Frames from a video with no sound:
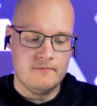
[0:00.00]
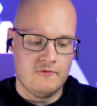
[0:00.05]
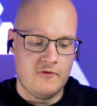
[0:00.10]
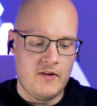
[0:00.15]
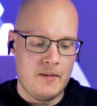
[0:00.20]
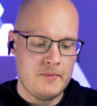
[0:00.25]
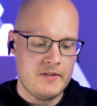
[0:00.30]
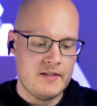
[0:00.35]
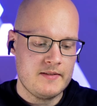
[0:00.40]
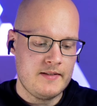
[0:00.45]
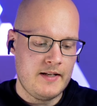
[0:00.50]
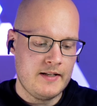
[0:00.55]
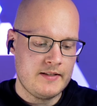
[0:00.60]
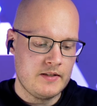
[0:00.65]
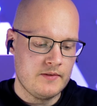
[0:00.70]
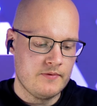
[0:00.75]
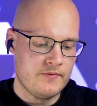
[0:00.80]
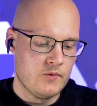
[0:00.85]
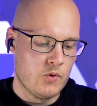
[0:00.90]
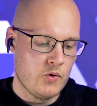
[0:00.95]
Wenn man das
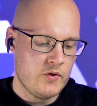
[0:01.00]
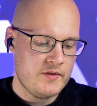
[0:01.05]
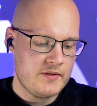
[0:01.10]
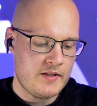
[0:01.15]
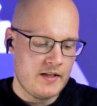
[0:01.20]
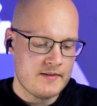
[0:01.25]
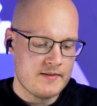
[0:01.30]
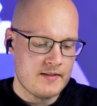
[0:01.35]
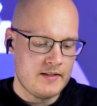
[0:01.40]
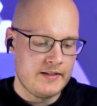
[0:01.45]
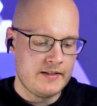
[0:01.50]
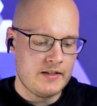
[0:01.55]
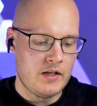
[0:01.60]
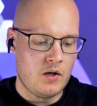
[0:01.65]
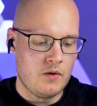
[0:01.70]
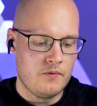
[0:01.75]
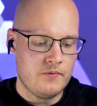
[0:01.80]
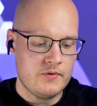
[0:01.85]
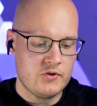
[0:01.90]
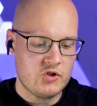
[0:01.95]
Active Noise Cancelling
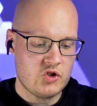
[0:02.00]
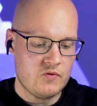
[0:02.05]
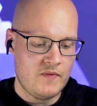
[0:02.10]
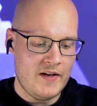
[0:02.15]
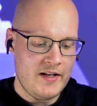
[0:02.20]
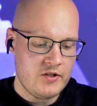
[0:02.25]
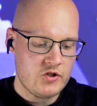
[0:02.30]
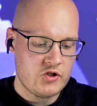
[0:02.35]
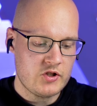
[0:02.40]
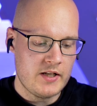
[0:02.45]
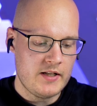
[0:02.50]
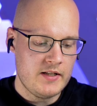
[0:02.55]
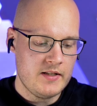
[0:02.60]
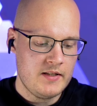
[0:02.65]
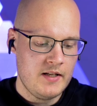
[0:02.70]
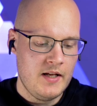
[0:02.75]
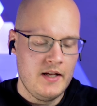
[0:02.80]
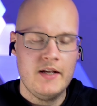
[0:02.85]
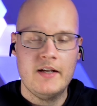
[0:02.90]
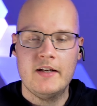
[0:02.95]
auf schwach
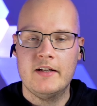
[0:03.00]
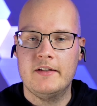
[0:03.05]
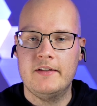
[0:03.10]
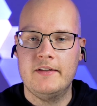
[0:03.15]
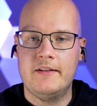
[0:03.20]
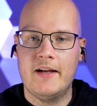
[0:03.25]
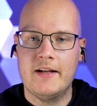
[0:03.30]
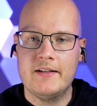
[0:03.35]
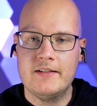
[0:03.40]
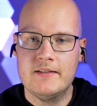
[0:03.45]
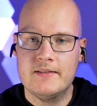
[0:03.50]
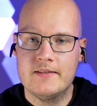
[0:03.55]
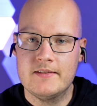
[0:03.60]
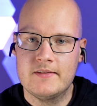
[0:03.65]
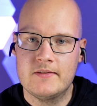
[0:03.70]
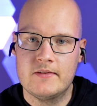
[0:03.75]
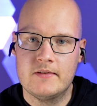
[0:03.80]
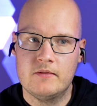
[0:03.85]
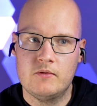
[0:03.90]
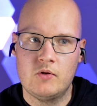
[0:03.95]
stellt, dann ist
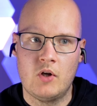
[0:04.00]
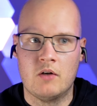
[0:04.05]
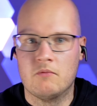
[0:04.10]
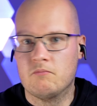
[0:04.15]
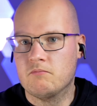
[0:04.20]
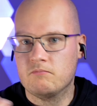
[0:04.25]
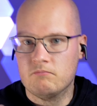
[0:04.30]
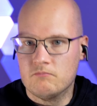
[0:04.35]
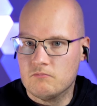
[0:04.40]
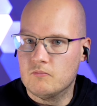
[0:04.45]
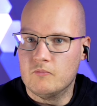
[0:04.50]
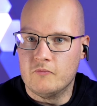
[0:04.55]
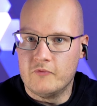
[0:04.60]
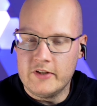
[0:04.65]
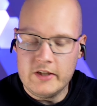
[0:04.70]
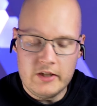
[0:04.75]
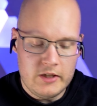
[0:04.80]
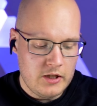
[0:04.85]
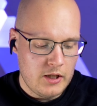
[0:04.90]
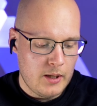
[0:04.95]
es ja
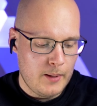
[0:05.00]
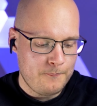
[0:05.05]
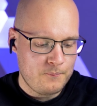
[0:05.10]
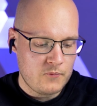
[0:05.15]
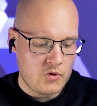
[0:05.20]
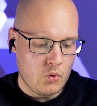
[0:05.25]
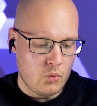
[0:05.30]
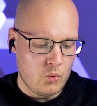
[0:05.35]
weniger.